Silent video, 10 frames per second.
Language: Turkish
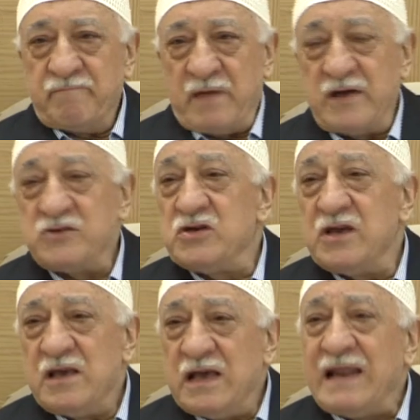Her
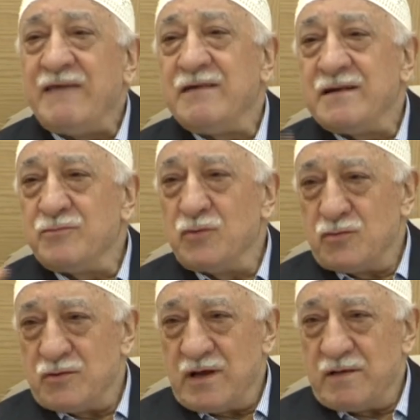şeyi yele verip
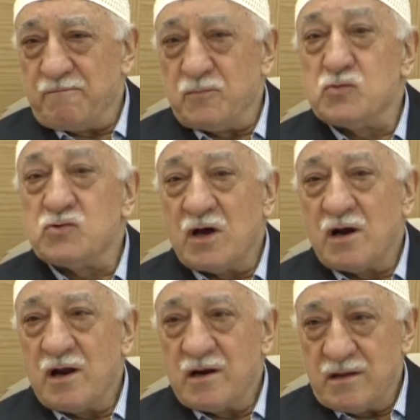götüren
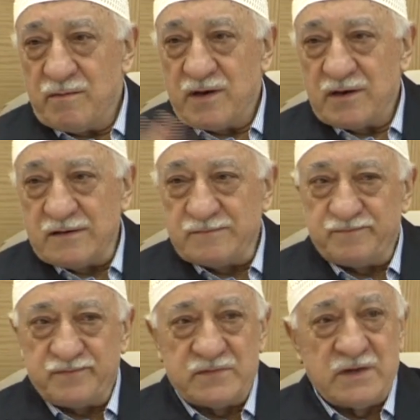rüzgarlar demek.
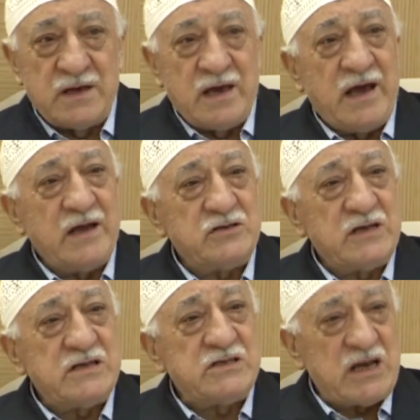Her
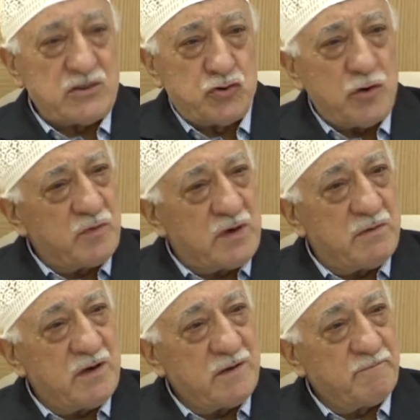şeyi çerçöp
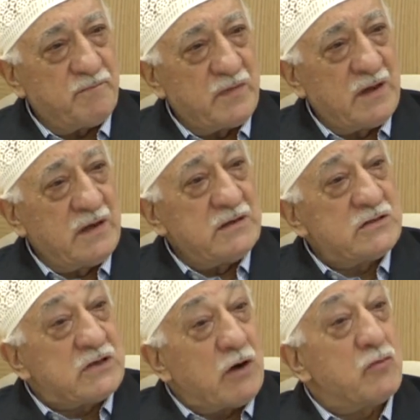gibi
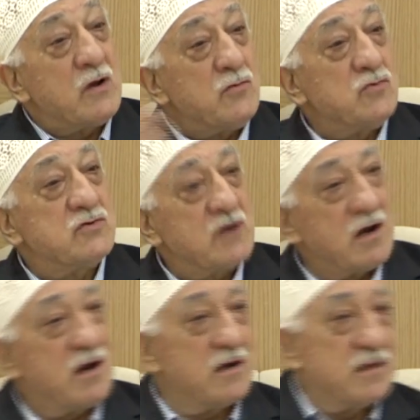savuran
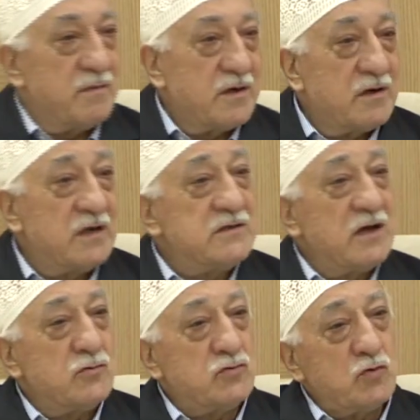rüzgarlar demek.
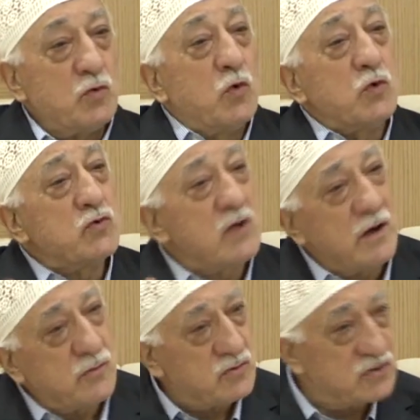Hazan rüz,
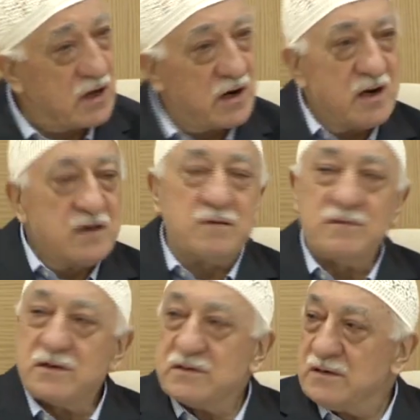kurutan rüzgarlar demek.